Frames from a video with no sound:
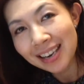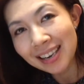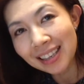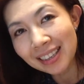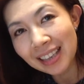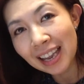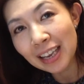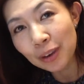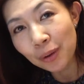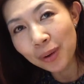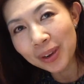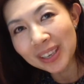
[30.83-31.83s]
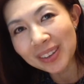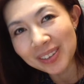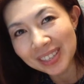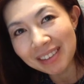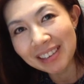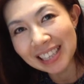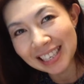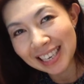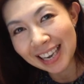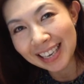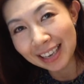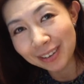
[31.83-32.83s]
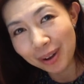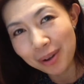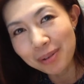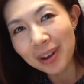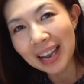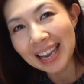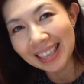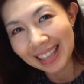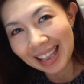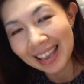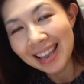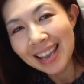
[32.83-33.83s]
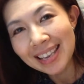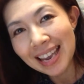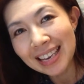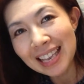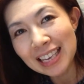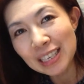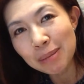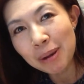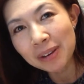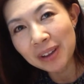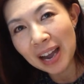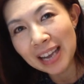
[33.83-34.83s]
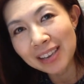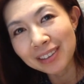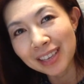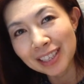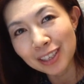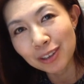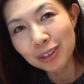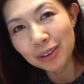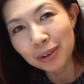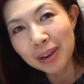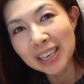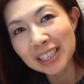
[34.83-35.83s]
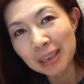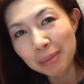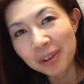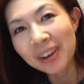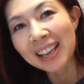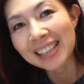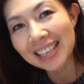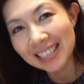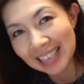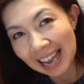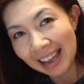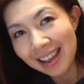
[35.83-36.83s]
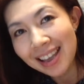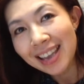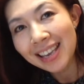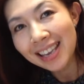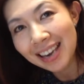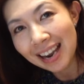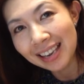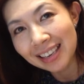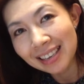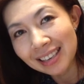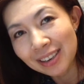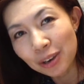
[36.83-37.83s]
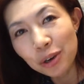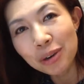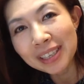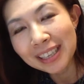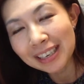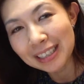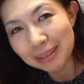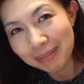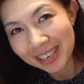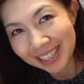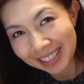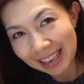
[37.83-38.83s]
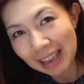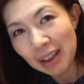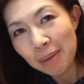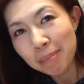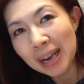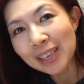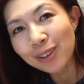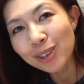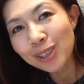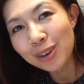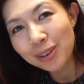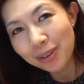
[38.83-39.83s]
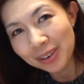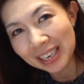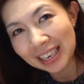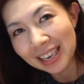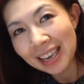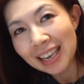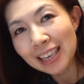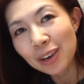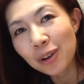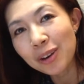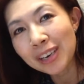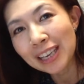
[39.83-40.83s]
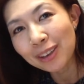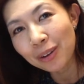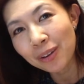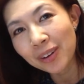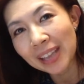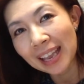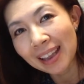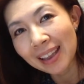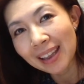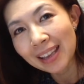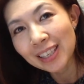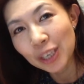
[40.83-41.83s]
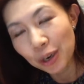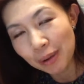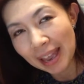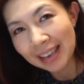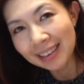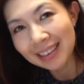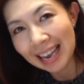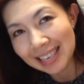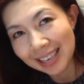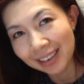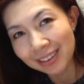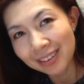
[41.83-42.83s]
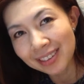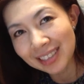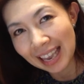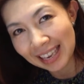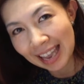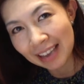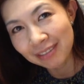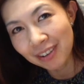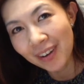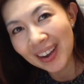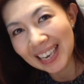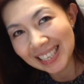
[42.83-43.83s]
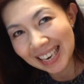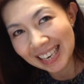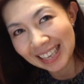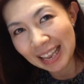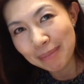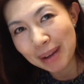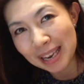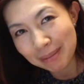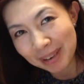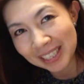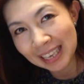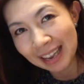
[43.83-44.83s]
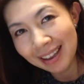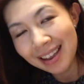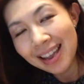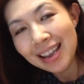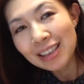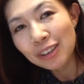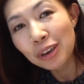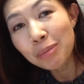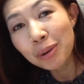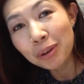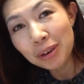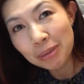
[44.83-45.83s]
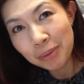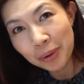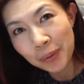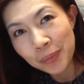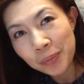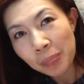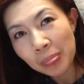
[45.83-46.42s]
立体講義として私が脚本を書いて、劇団すばるの俳優たちと上演したものなんですが、以来大当たりしまして、毎年のようにいろいろなところで上演、改作、再演を重ねてまいりました。それもこれも、